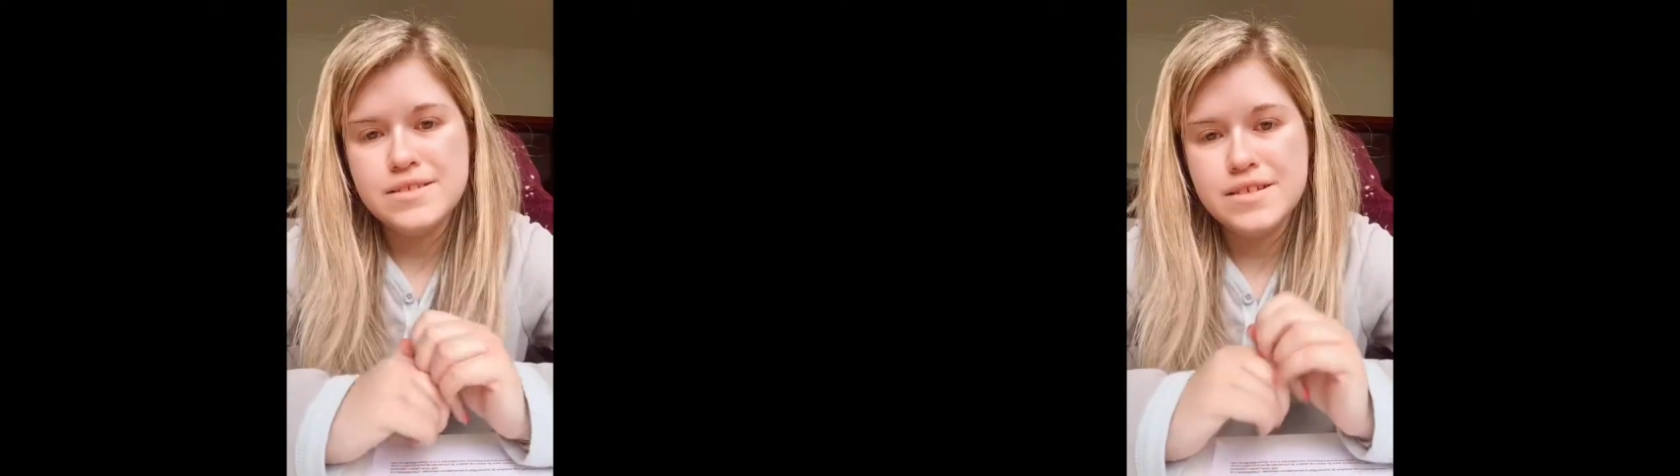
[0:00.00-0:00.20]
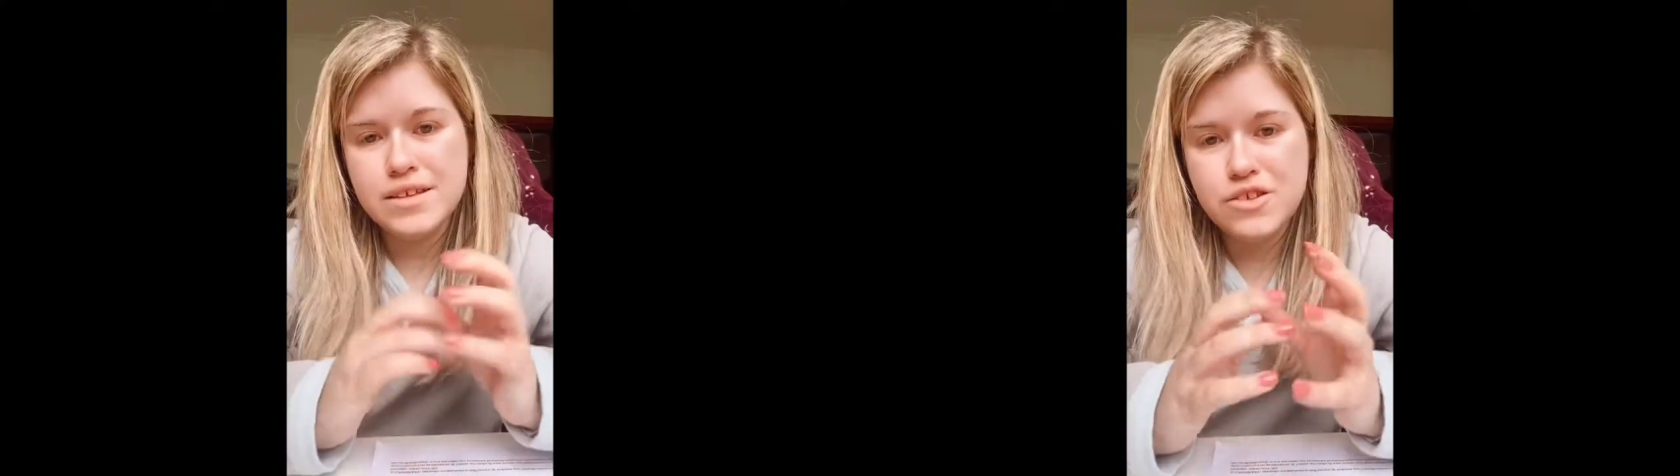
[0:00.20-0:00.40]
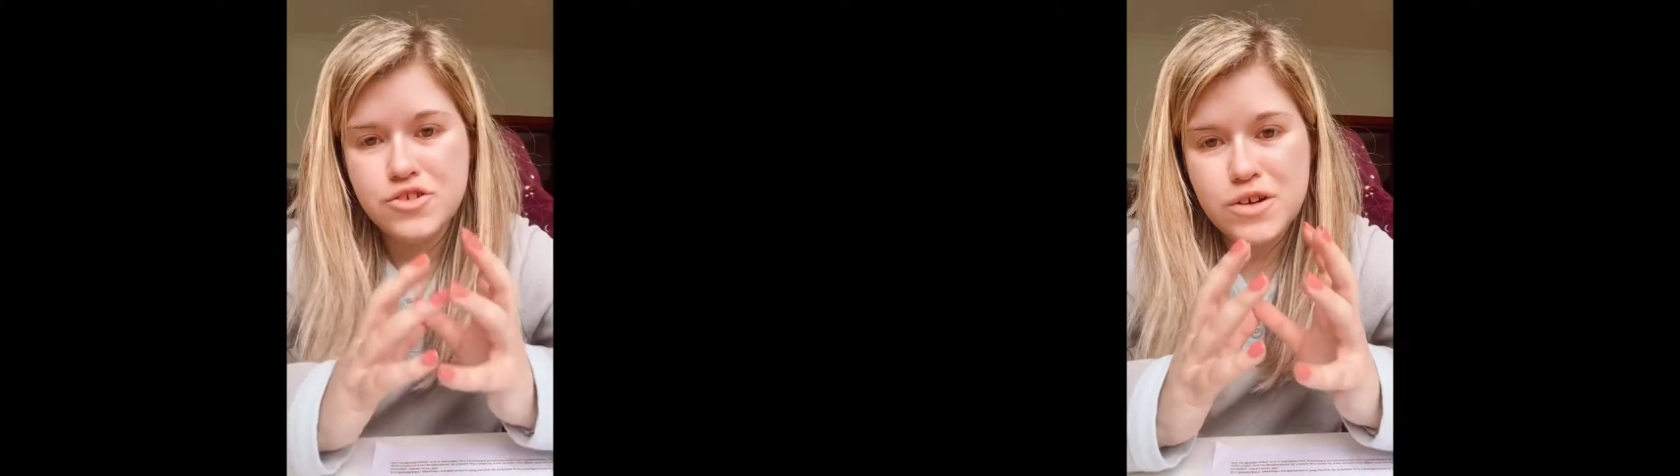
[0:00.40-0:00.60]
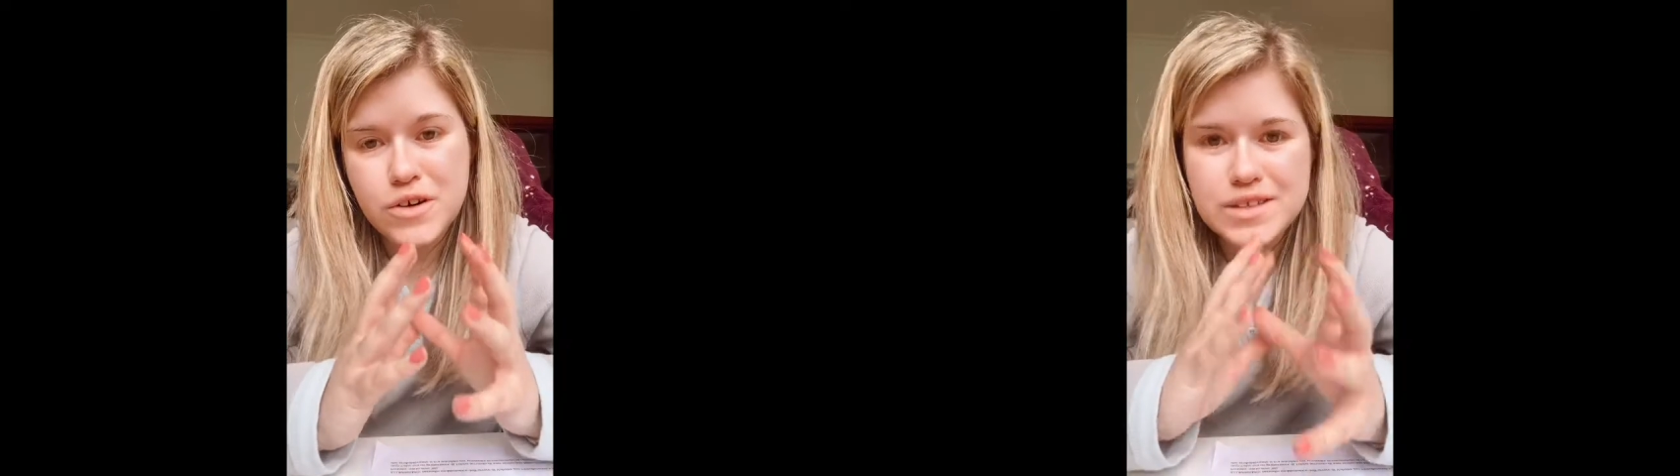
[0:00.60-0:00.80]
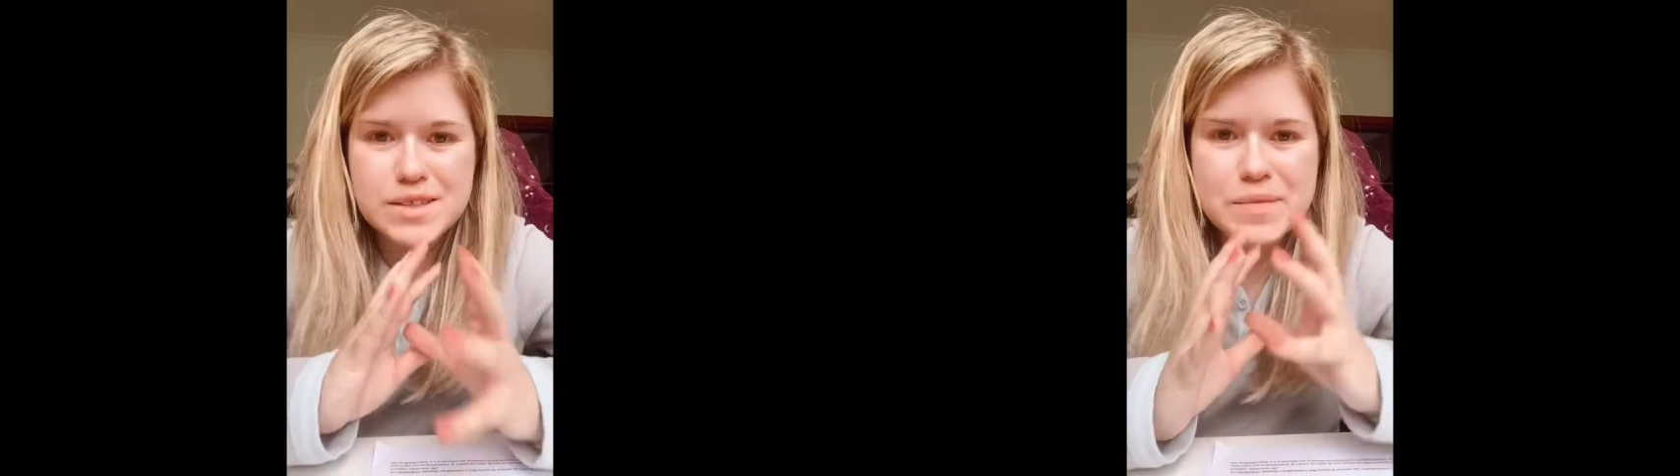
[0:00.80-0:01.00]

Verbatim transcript: se si dice una cosa